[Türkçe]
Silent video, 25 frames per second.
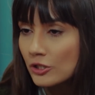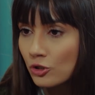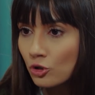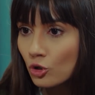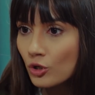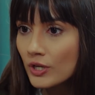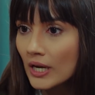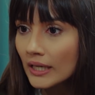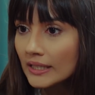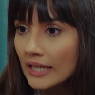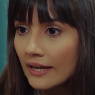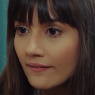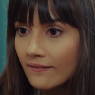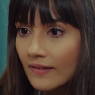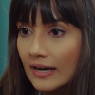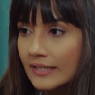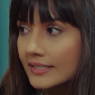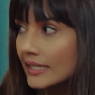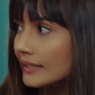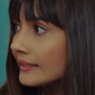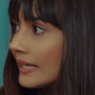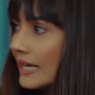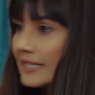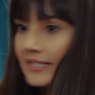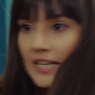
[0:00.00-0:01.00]
Bir sürü yalan var
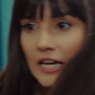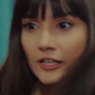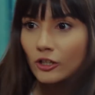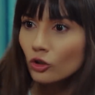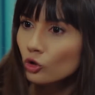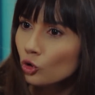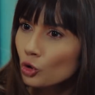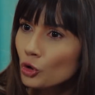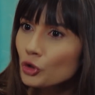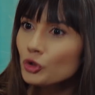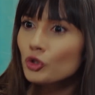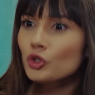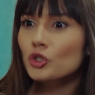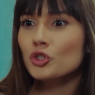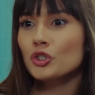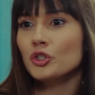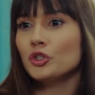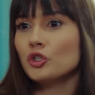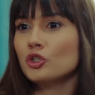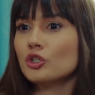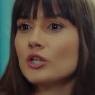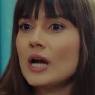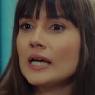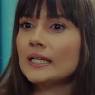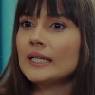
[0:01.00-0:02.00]
zaten. Sen de uydur
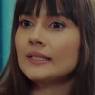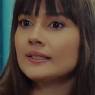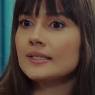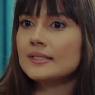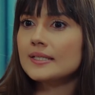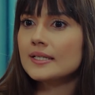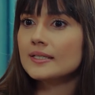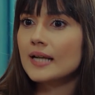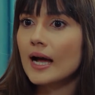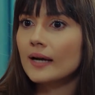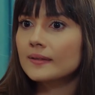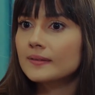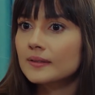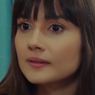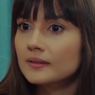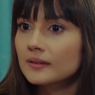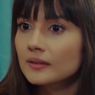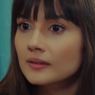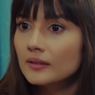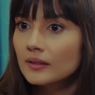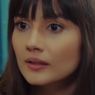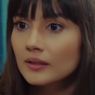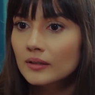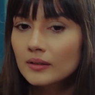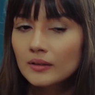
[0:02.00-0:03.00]
uydur anlatırsın
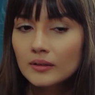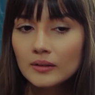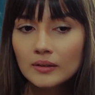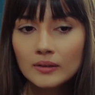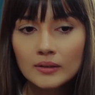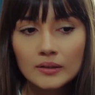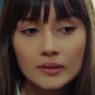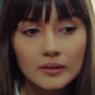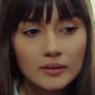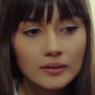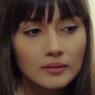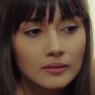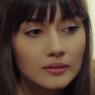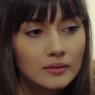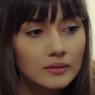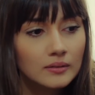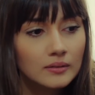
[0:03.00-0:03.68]
artık. Zeynep.